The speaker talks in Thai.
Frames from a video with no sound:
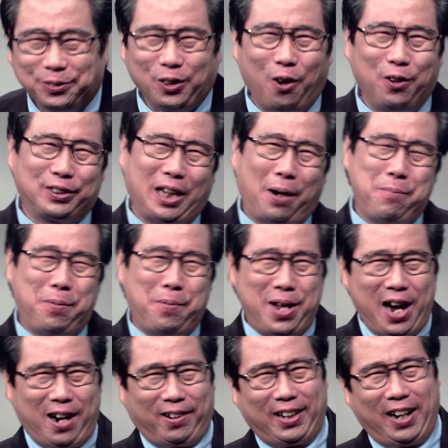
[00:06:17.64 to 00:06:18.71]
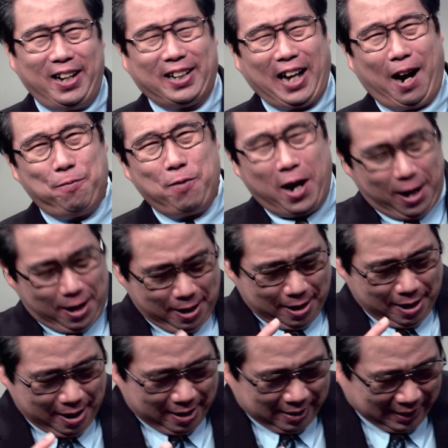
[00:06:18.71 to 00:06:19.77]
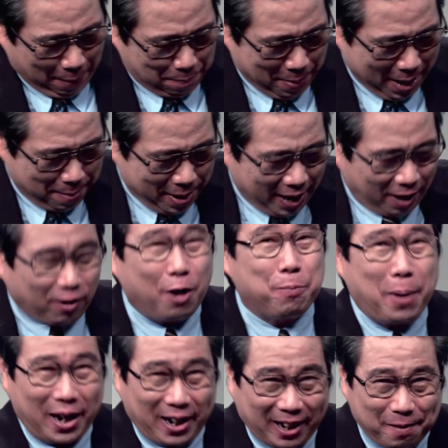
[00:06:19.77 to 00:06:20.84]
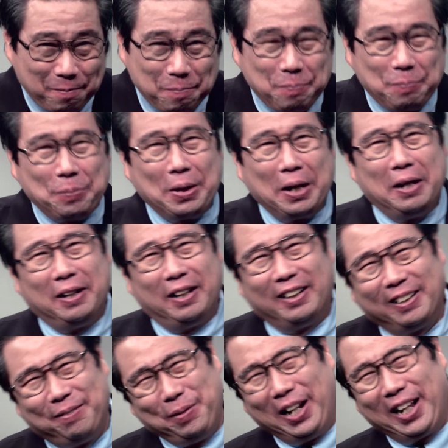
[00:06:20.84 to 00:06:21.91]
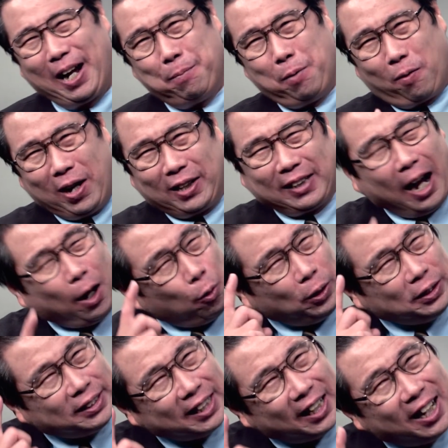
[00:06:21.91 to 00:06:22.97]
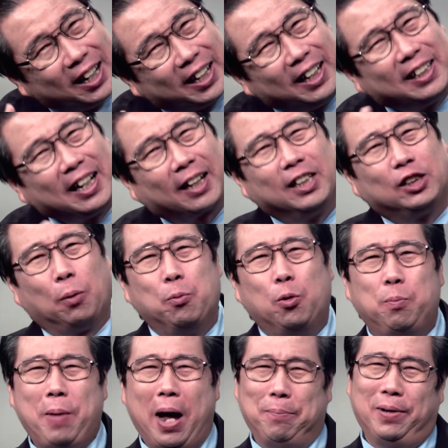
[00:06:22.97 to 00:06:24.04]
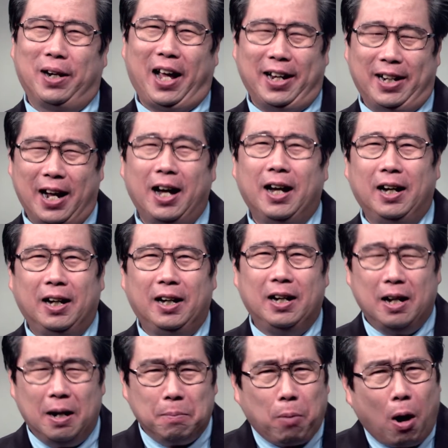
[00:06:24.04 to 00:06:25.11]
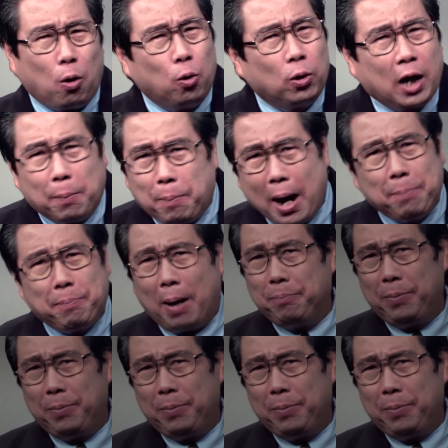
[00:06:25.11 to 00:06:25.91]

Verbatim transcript: สองสามิริยาก็เลถามว่า ทำไมไม่ให้เราเข้าไปล่ะครับวิเลแคบอกว่าถ้าคุณเจอคิดจักที่สมบูรณ์แบบเมื่อไหร่นะพอคุณเข้าไปปั๊บ